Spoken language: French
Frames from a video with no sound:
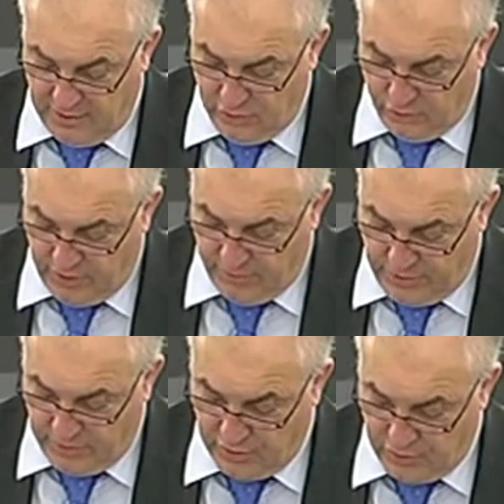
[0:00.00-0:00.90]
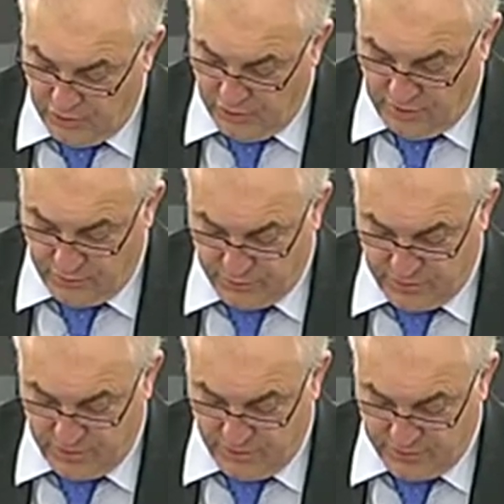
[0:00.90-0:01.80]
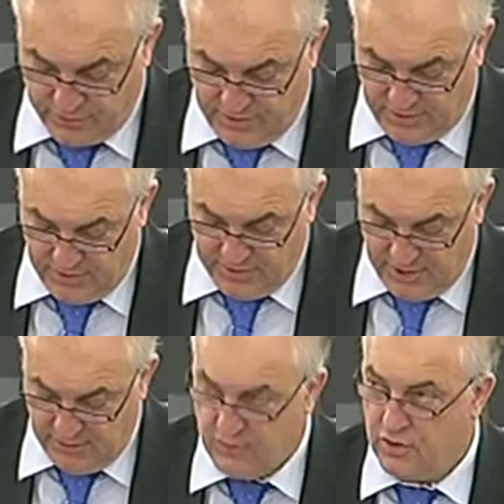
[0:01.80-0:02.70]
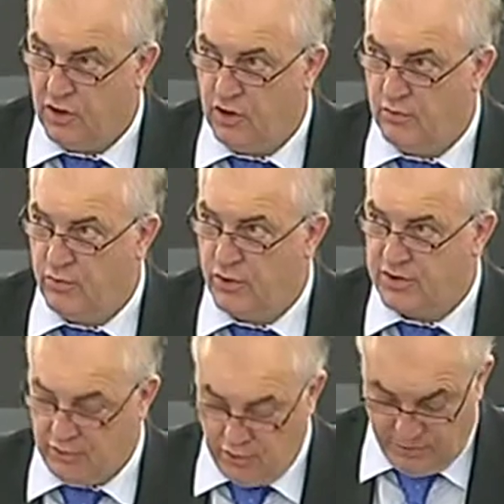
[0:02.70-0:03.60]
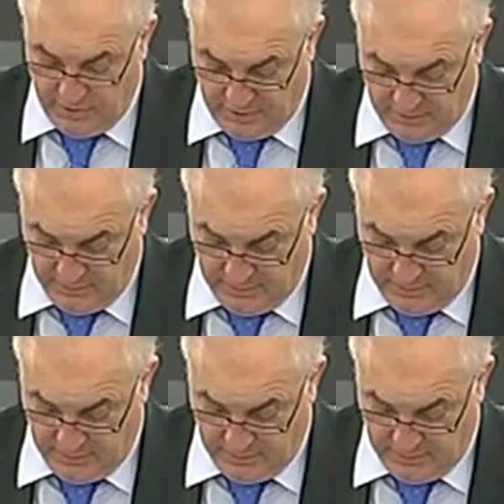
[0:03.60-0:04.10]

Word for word: n'aurait pas que des conséquences décisives pour ces deux pays.